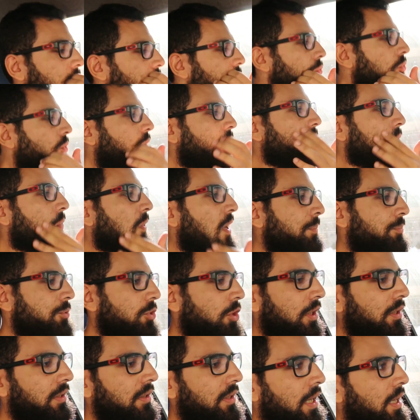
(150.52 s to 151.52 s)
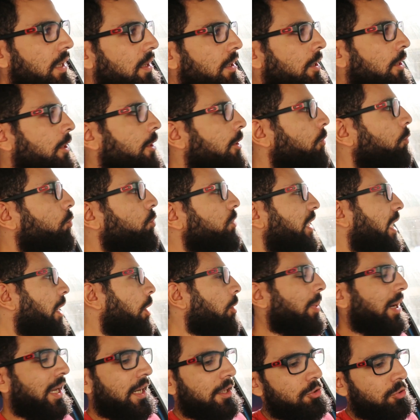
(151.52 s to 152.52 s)
تروح الويب سايت ده
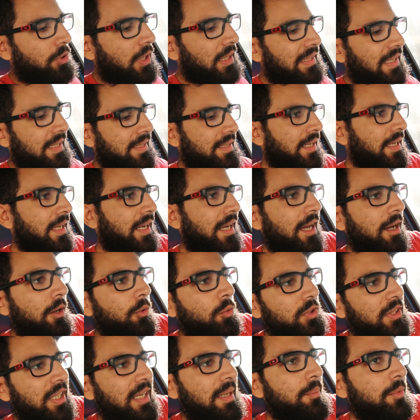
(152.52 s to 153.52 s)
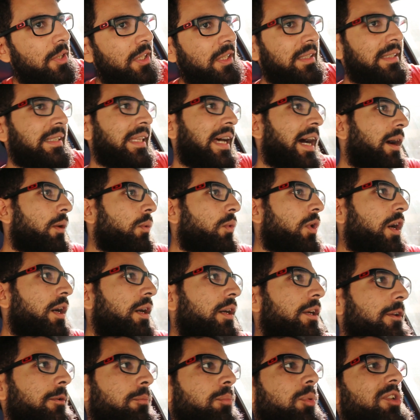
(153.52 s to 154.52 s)
وتجاوب على شويه اسئله وتعمل
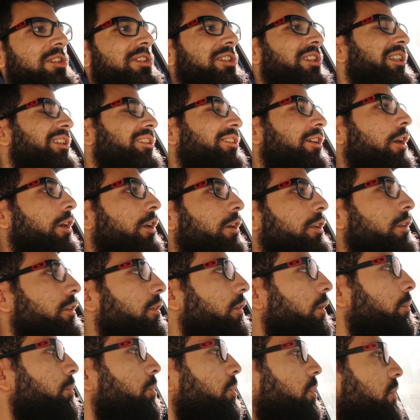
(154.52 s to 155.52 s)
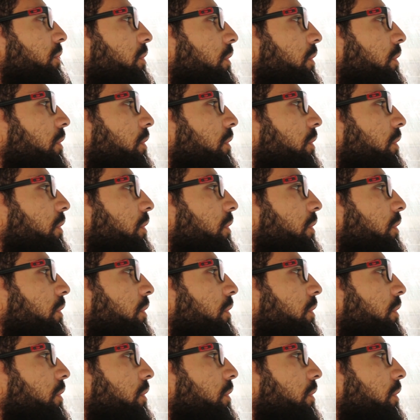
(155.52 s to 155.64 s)
الدعوه البسيطه اللي ربنا